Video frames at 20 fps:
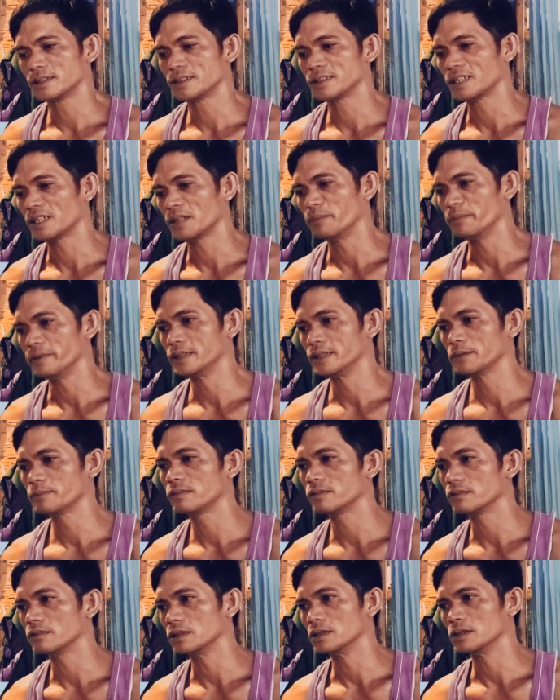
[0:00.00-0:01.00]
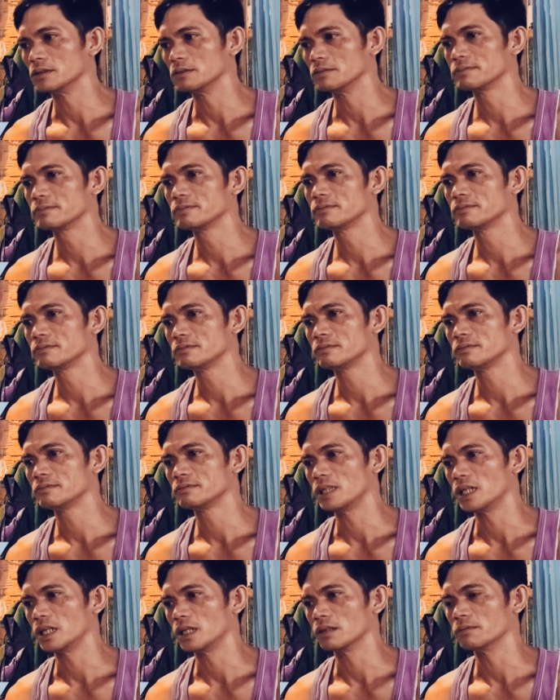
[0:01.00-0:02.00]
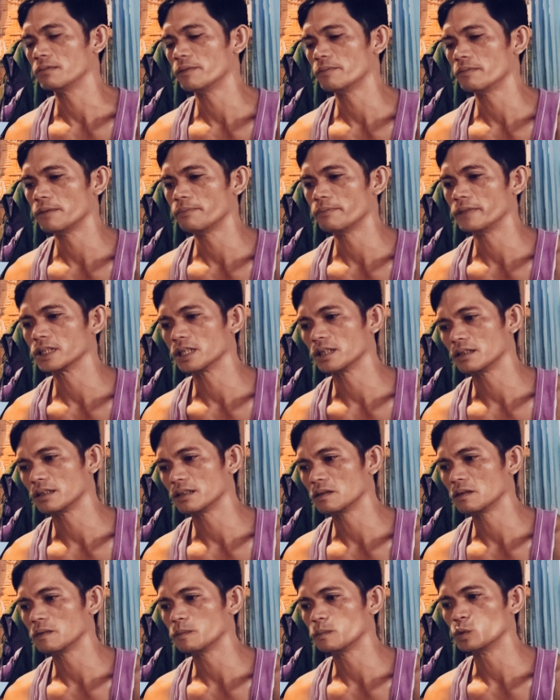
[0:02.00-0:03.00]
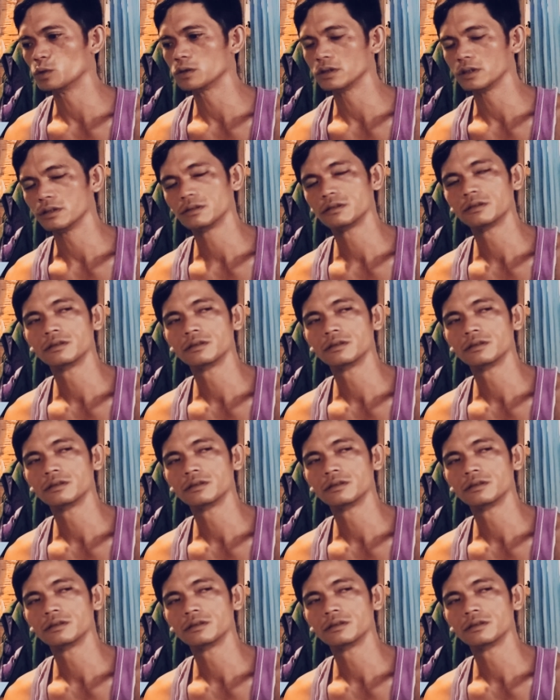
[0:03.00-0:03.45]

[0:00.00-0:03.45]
Sabi niya po eh, parang mamamatay na daw po siya.